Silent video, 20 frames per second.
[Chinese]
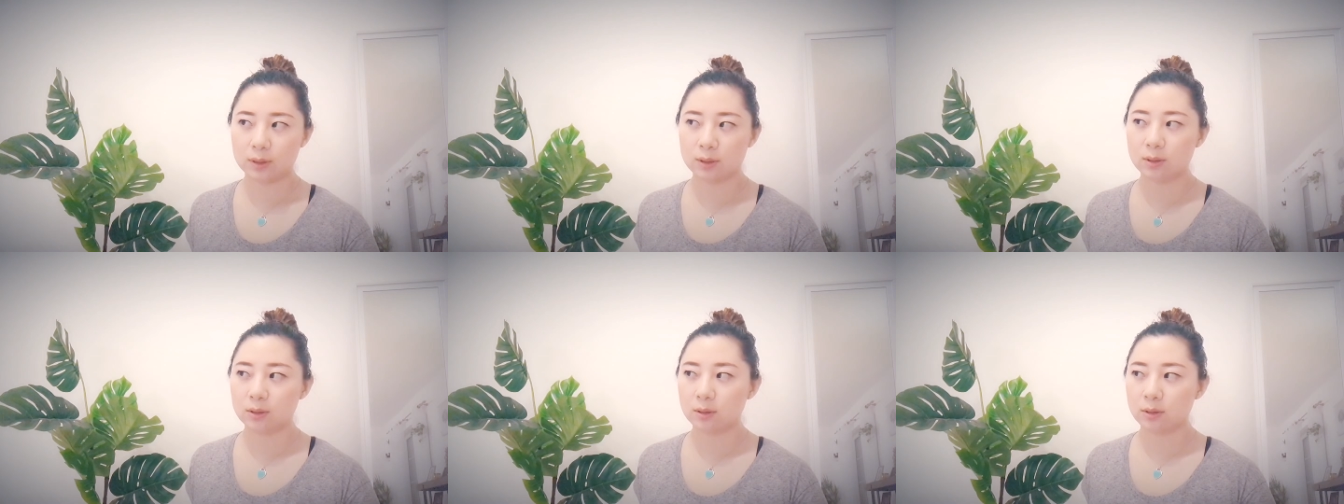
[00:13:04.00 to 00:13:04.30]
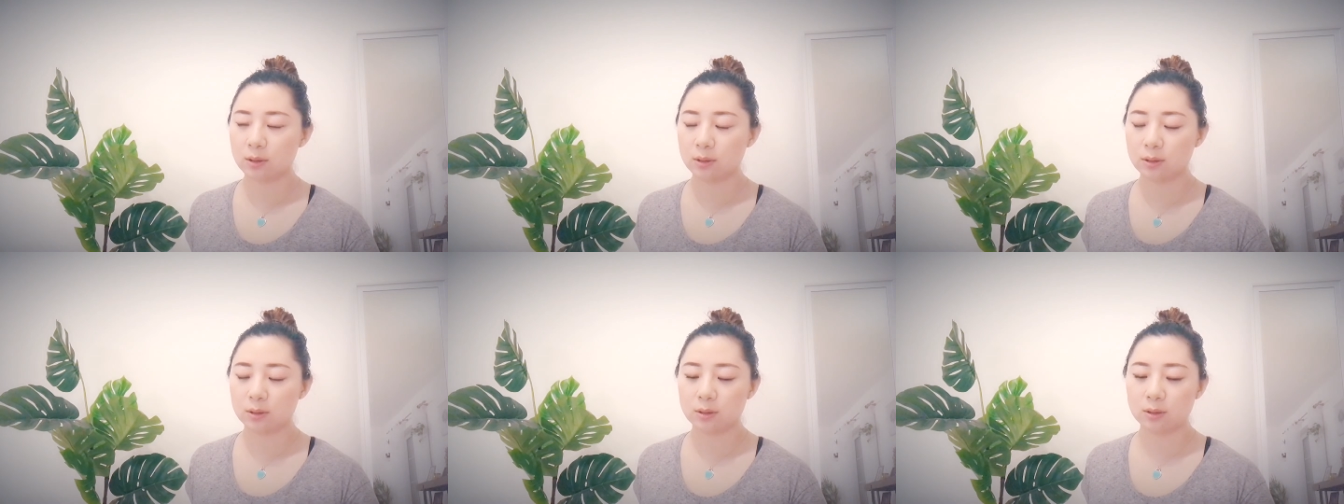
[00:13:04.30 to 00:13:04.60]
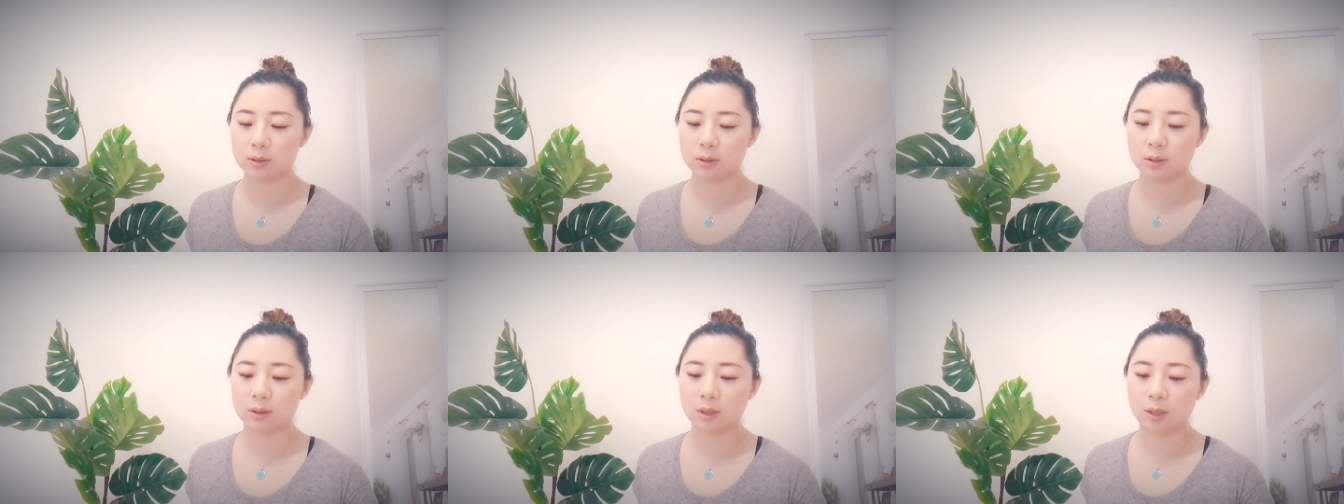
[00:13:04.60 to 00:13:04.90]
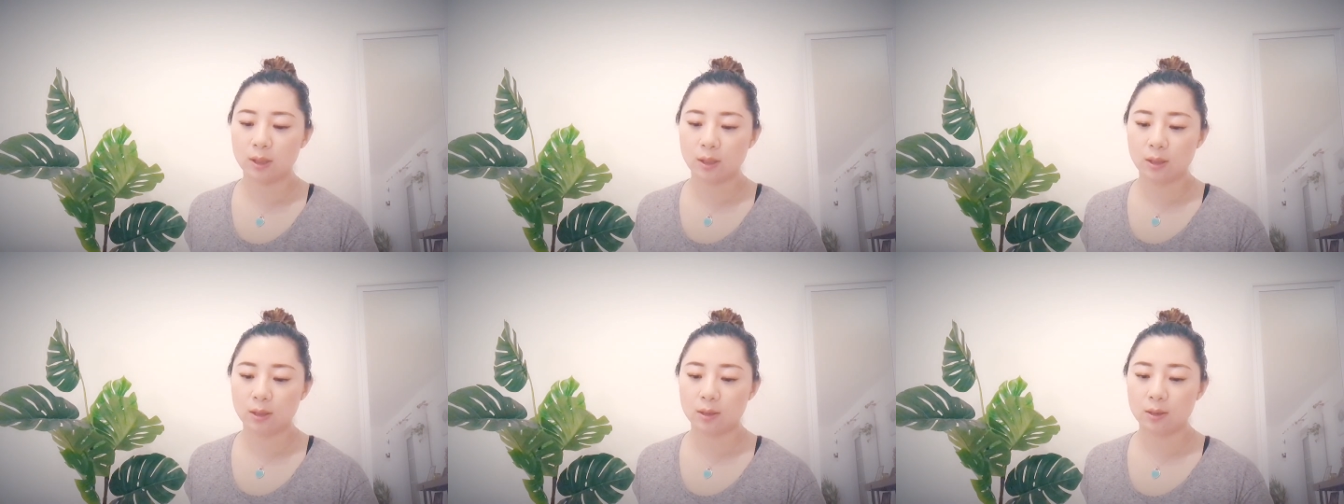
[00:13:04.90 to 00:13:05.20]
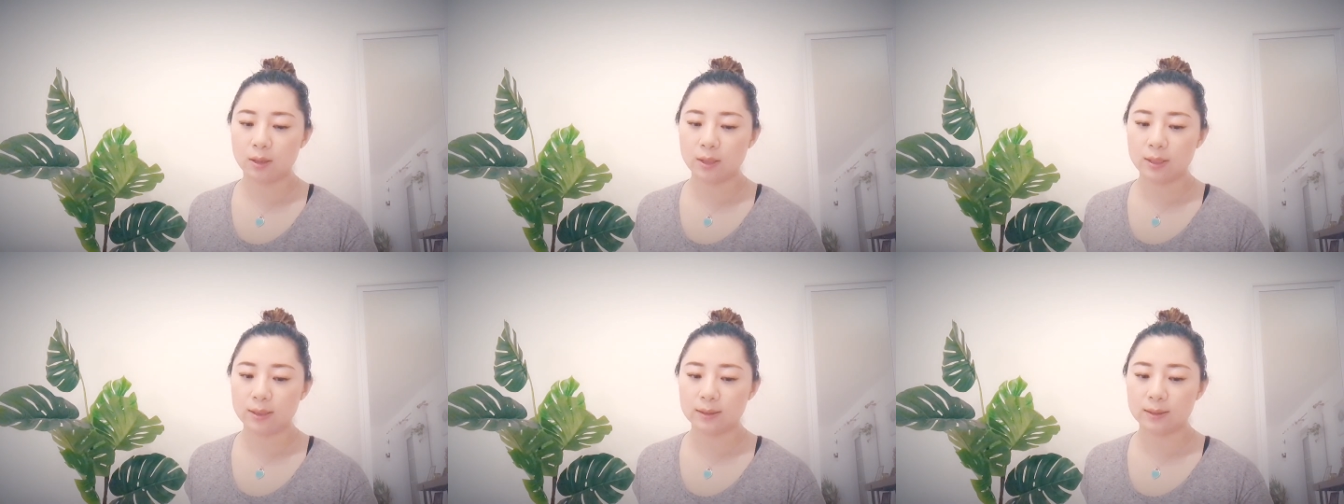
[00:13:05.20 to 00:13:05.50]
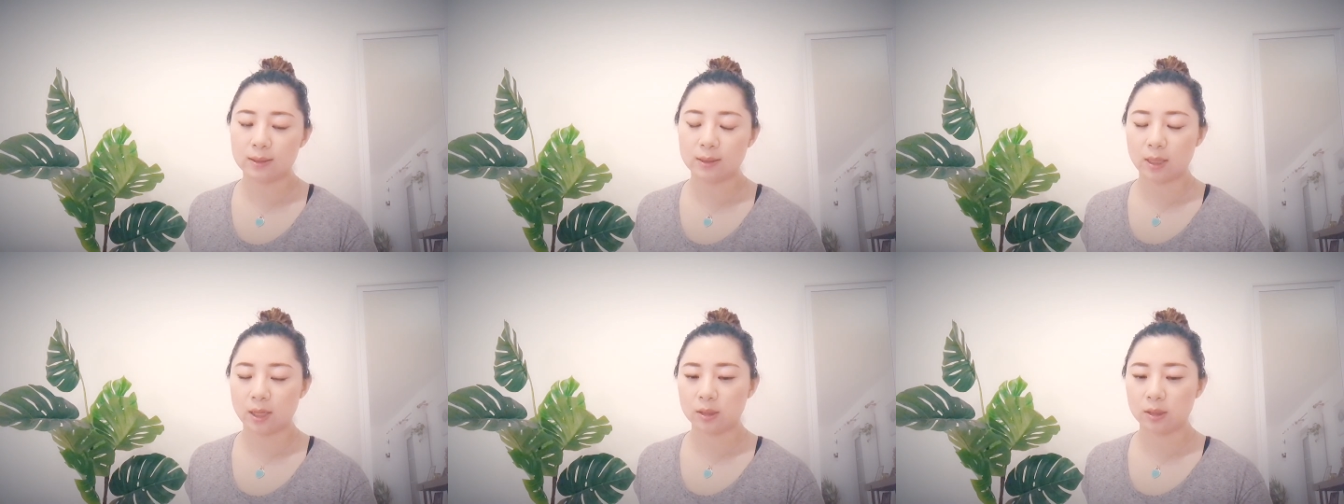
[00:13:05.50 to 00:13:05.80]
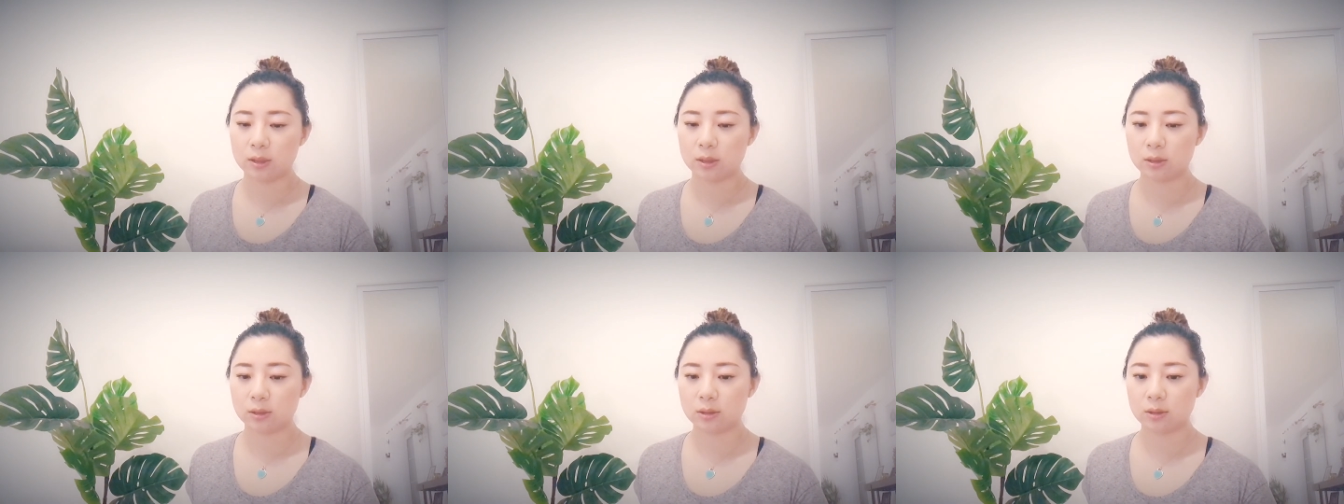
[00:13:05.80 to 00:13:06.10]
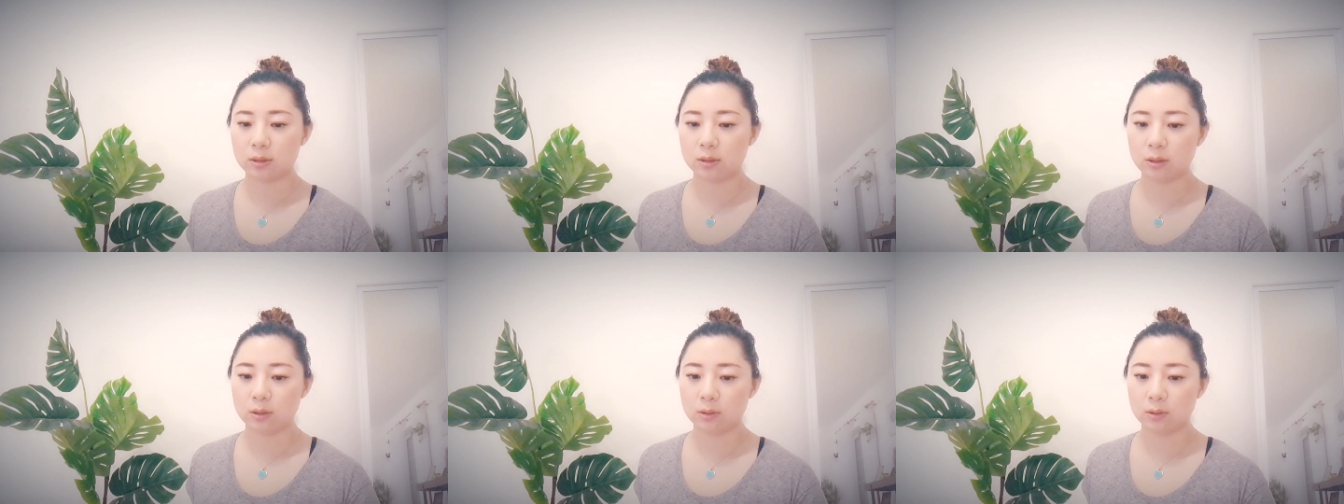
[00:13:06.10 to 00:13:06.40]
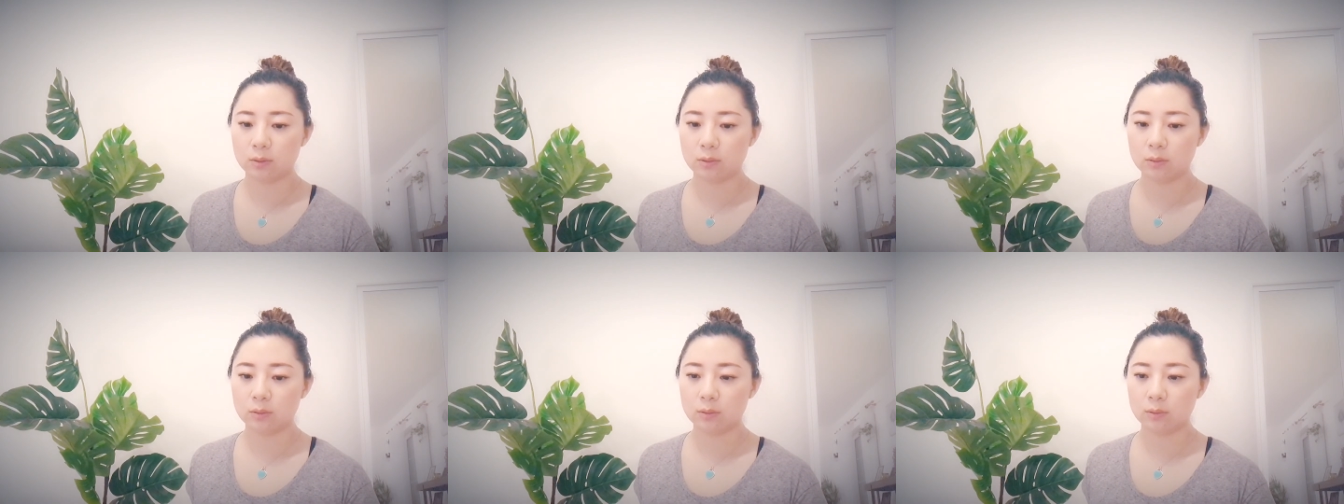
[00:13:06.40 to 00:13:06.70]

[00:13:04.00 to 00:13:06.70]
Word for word: 其是和以前只是